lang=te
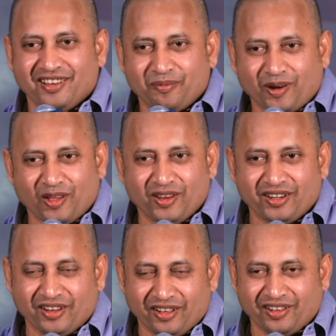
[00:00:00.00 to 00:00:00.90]
ప్రాజెక్ట్
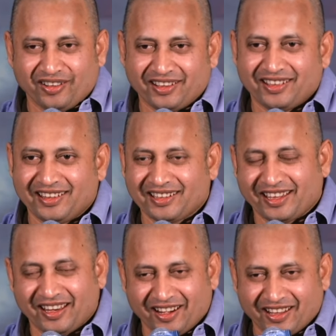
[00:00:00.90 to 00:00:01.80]

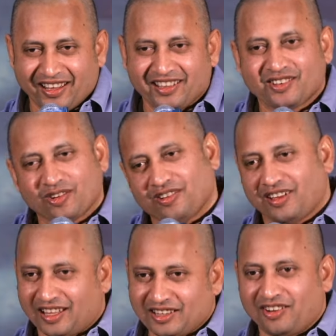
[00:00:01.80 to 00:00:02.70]
కేరళకి సో
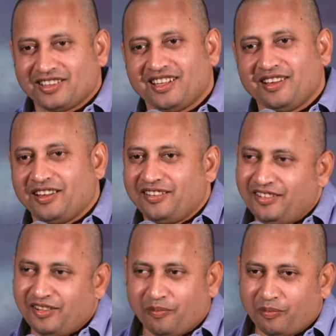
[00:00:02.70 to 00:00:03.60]
ఆ తర్వాత
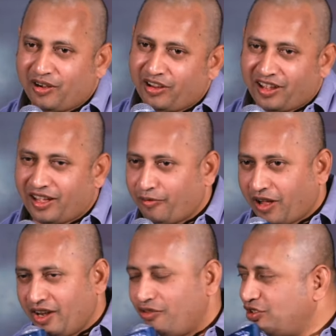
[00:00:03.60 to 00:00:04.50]
మన
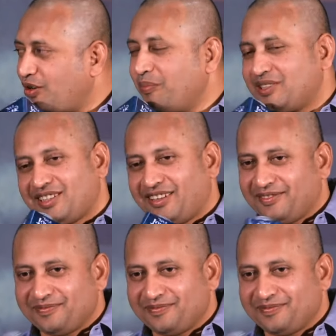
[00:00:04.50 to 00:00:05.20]
ఆయన విజృంభిస్తారు